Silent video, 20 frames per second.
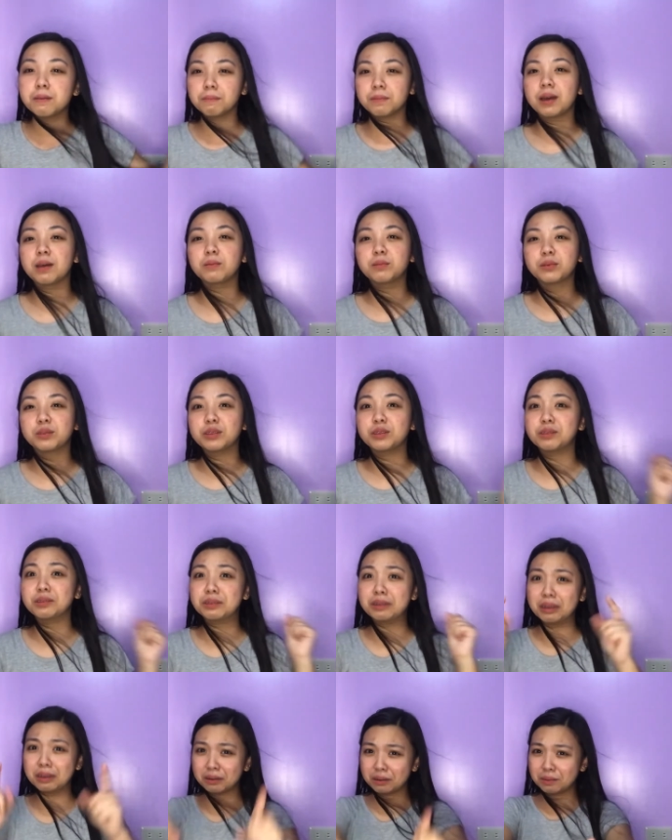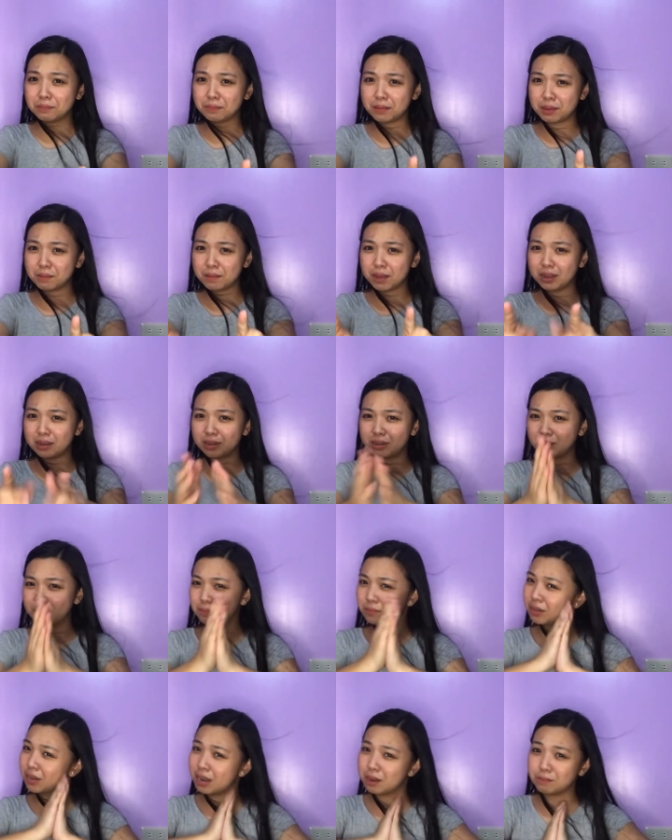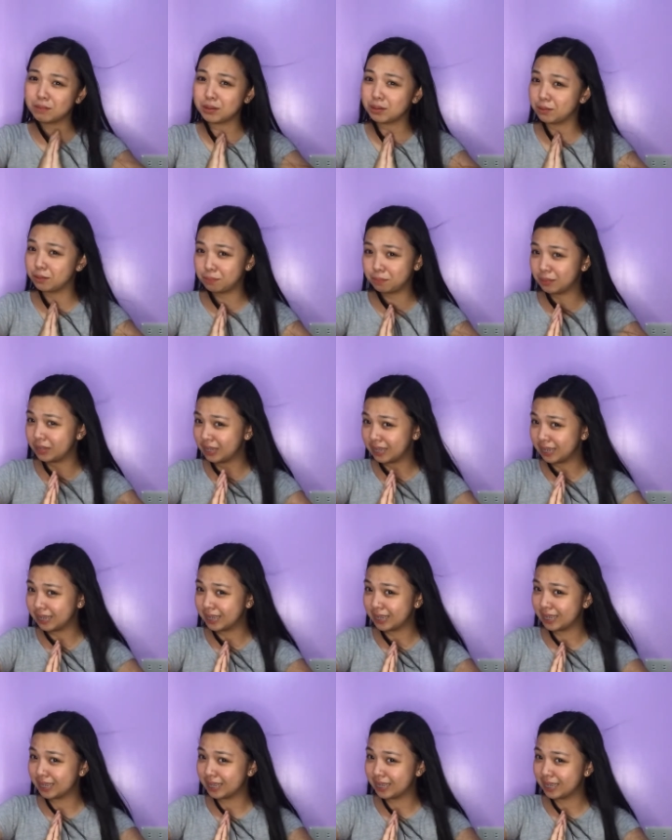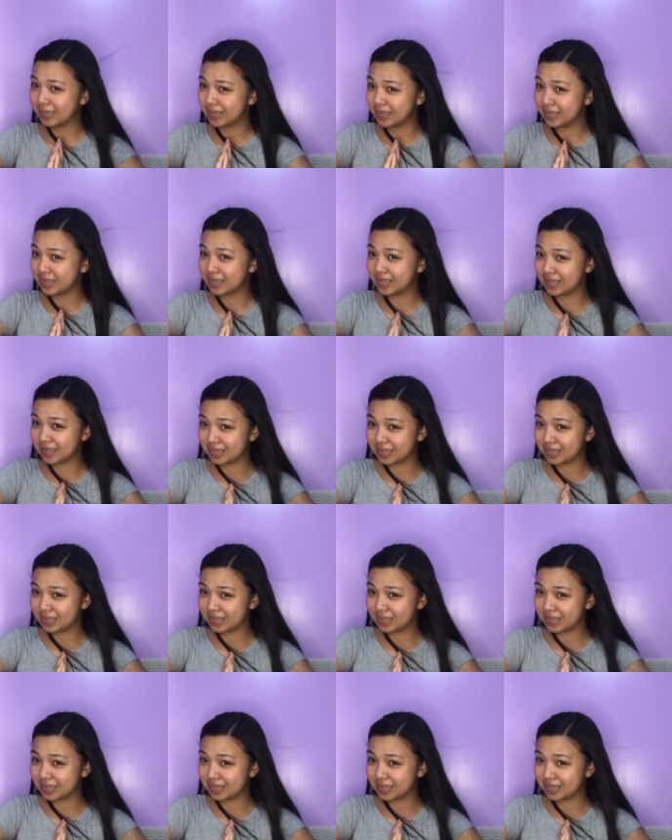Pabutin nyo na ako ng 500 subscribers, please!